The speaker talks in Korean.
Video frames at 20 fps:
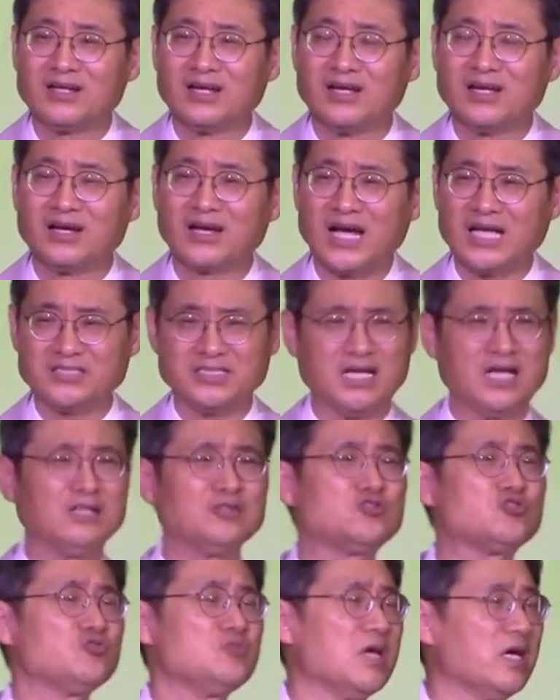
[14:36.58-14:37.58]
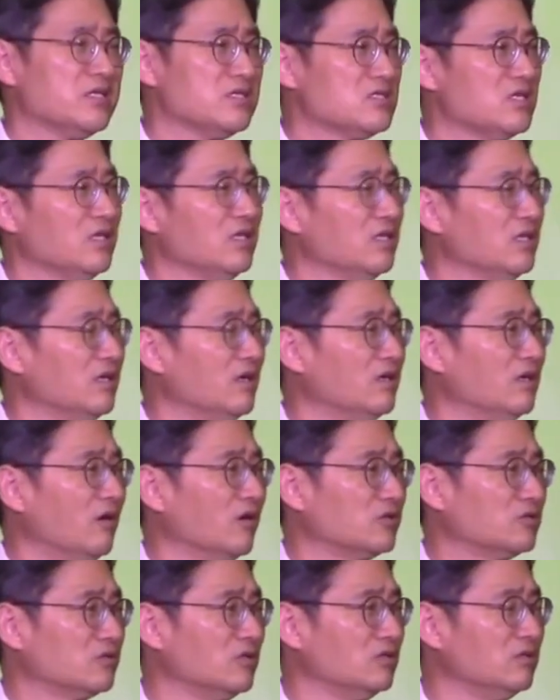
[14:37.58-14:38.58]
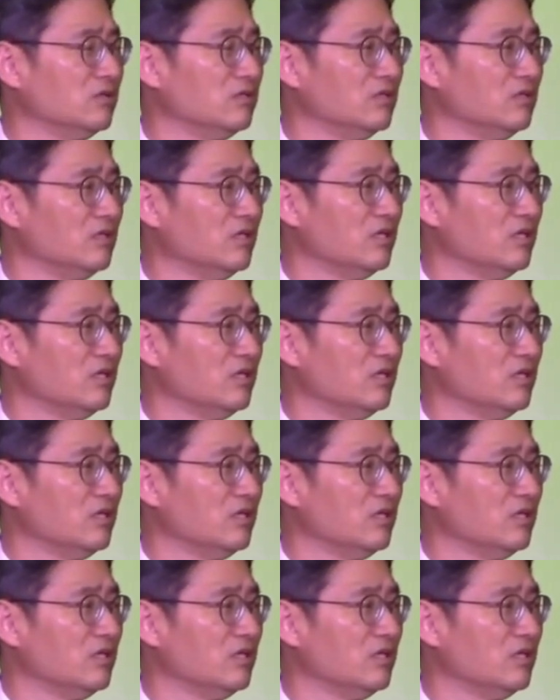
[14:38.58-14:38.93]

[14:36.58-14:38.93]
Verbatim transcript: 가장 중요한 어떤